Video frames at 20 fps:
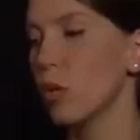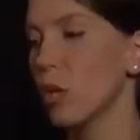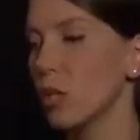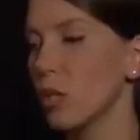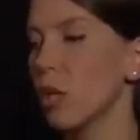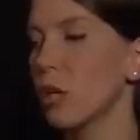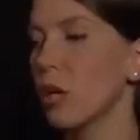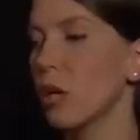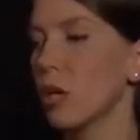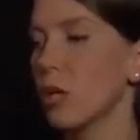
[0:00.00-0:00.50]

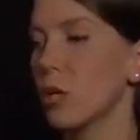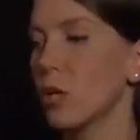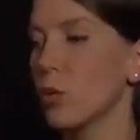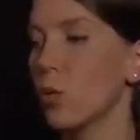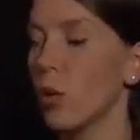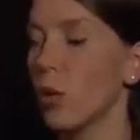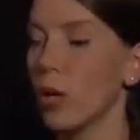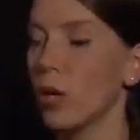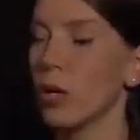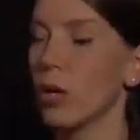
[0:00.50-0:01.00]
гонорары
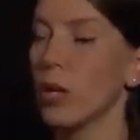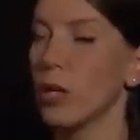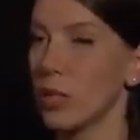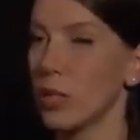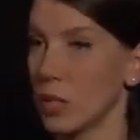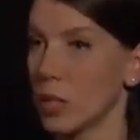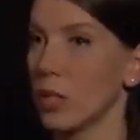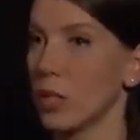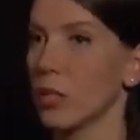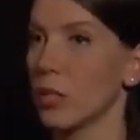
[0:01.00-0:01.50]
у
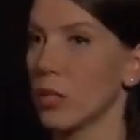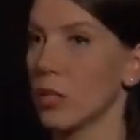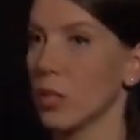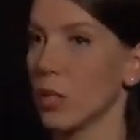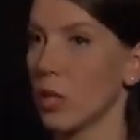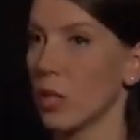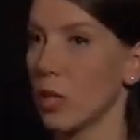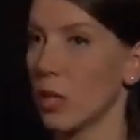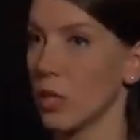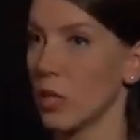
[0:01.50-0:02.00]

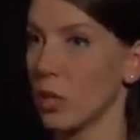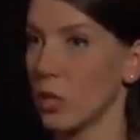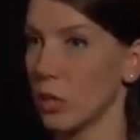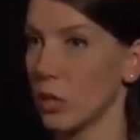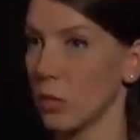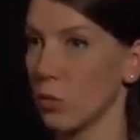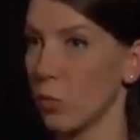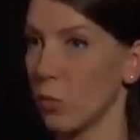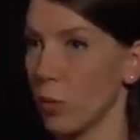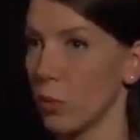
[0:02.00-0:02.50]
Александра,
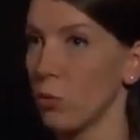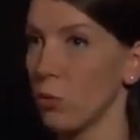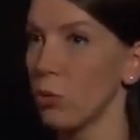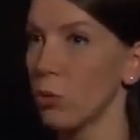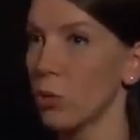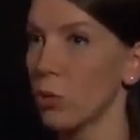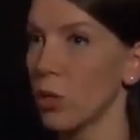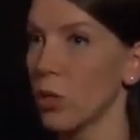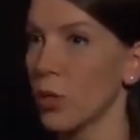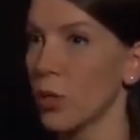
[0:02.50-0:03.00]
они упадут?